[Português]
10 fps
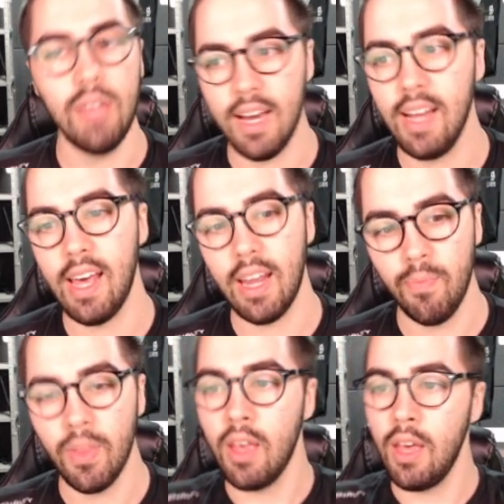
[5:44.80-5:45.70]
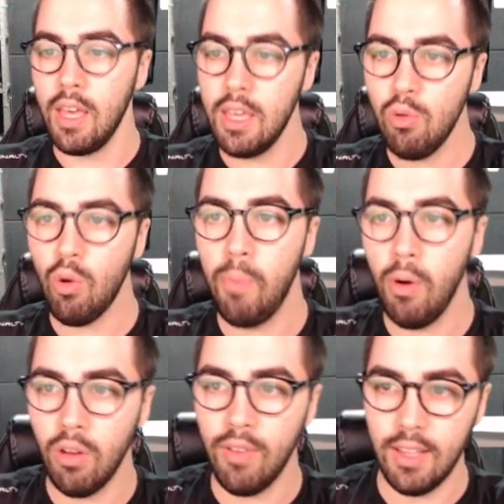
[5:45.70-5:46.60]
né, galera? E o
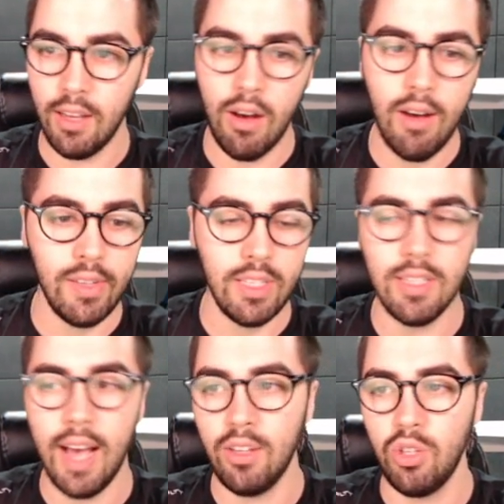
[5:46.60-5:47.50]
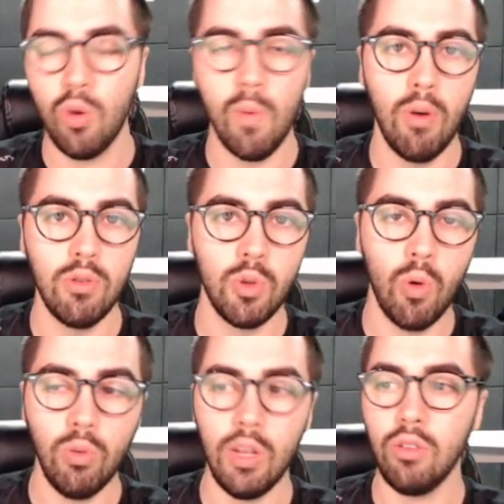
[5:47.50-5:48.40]
cupom 99, esse site de cupom
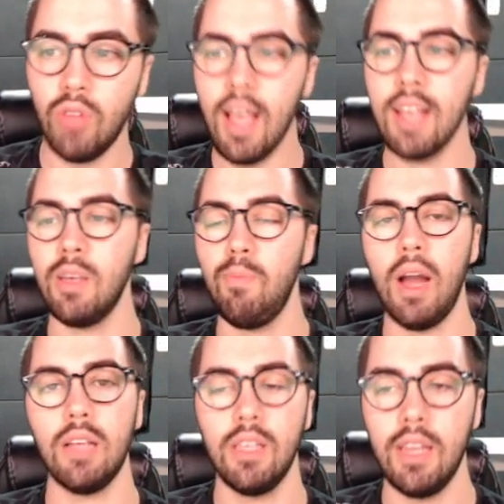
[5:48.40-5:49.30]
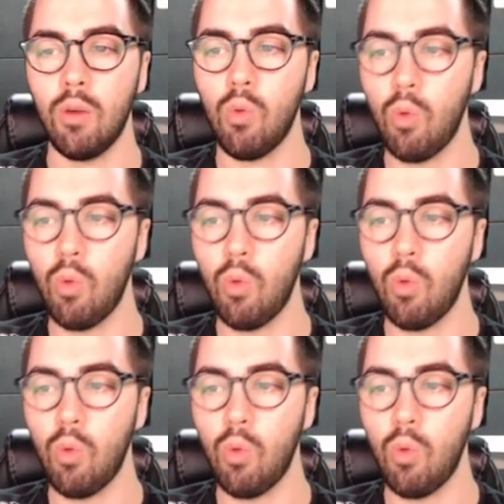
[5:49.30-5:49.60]
desconto, ele tem essa parceria com